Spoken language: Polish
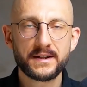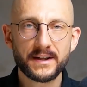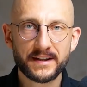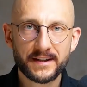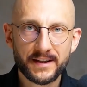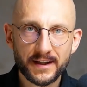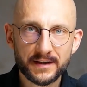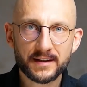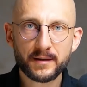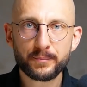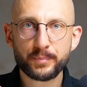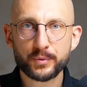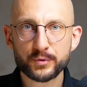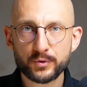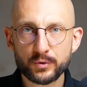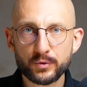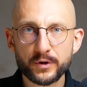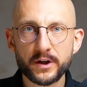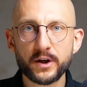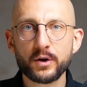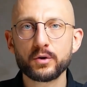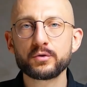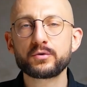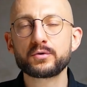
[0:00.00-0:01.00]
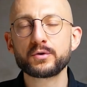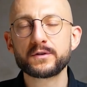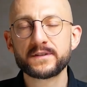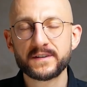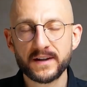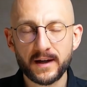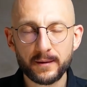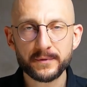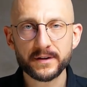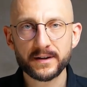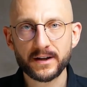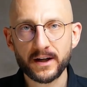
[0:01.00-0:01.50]
I tak jedna po drugiej
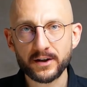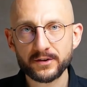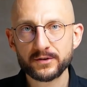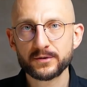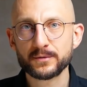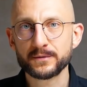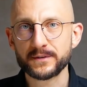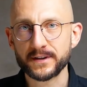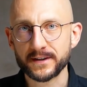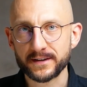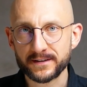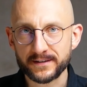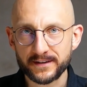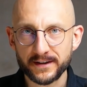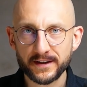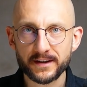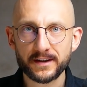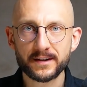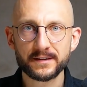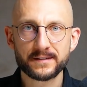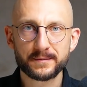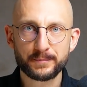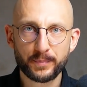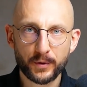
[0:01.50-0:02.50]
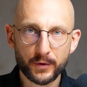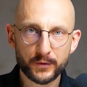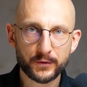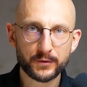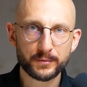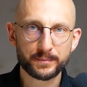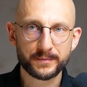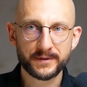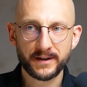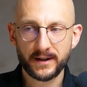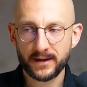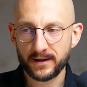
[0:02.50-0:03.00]
odrzucamy każdą taktykę,
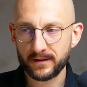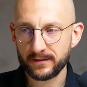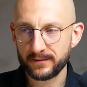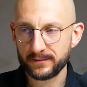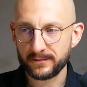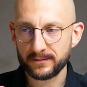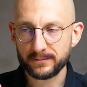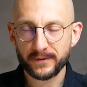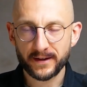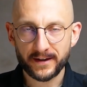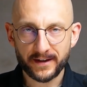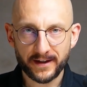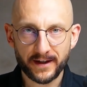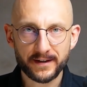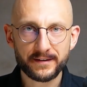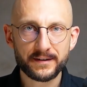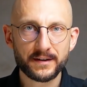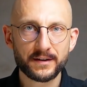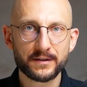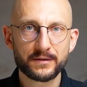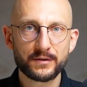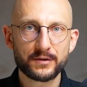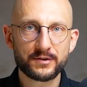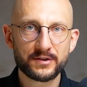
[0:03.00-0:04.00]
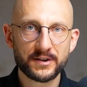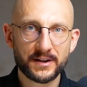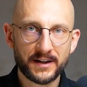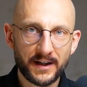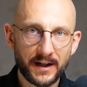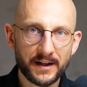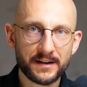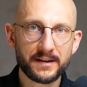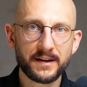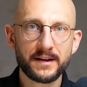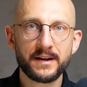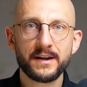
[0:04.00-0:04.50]
sposób na marketing,
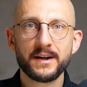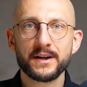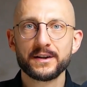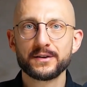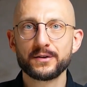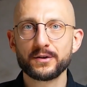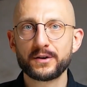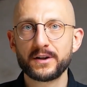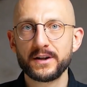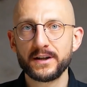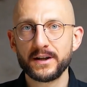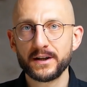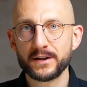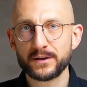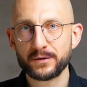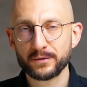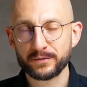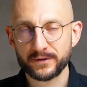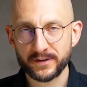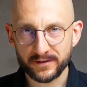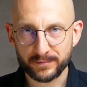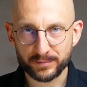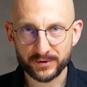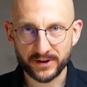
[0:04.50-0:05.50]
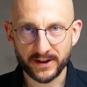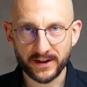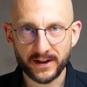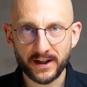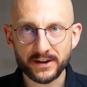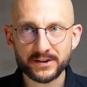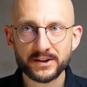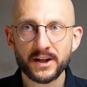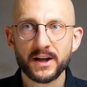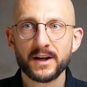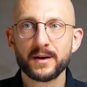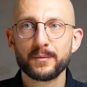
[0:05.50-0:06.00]
docieranie do klientów na
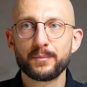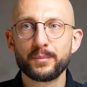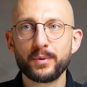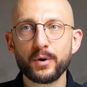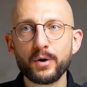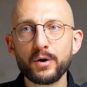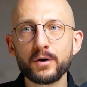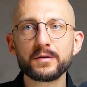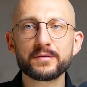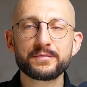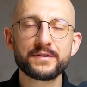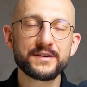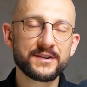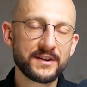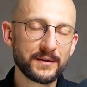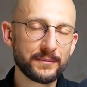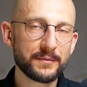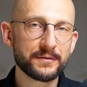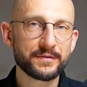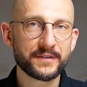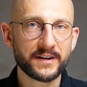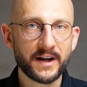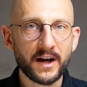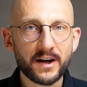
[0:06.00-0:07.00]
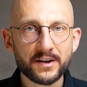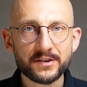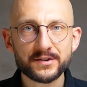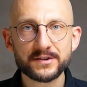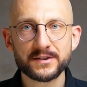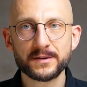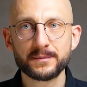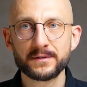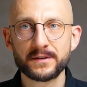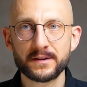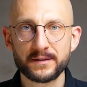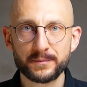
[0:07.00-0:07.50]
sprzedaż, bo widzimy w
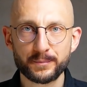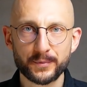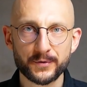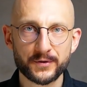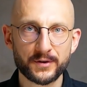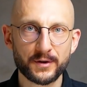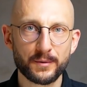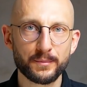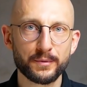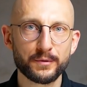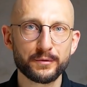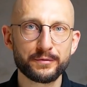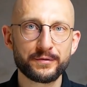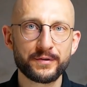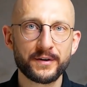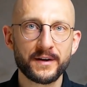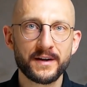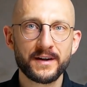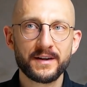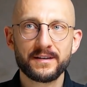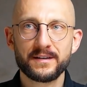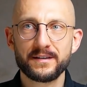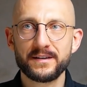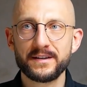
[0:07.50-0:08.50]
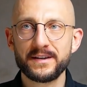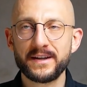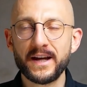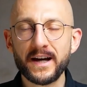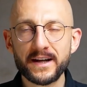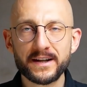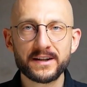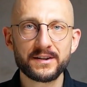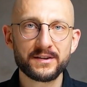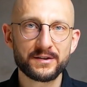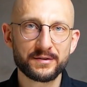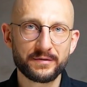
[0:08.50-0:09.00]
każdym ze sposobów
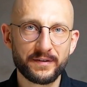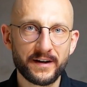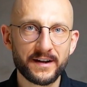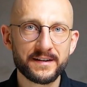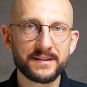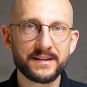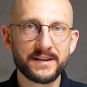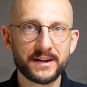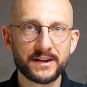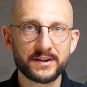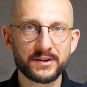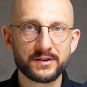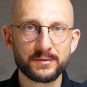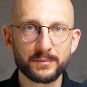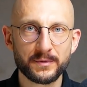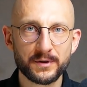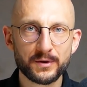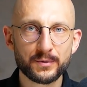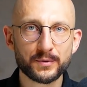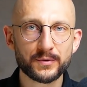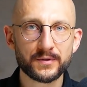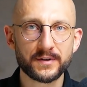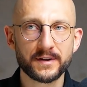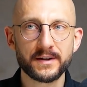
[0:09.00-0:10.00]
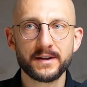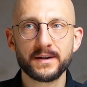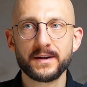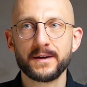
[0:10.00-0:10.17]
jakieś wady, jakieś minusy.